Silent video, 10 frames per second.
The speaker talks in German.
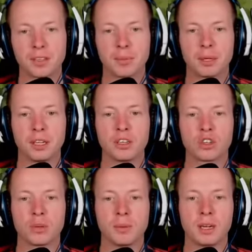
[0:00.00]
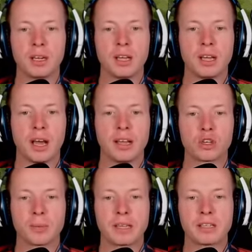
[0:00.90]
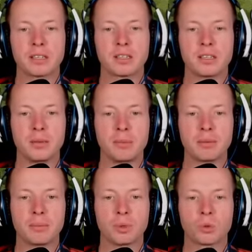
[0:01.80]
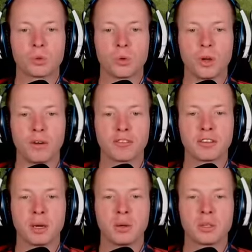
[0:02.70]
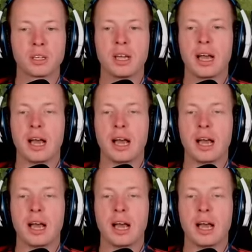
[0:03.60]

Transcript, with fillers: Ich habe hier hinten schon mal entsprechend die Bierproduktion aufgebaut.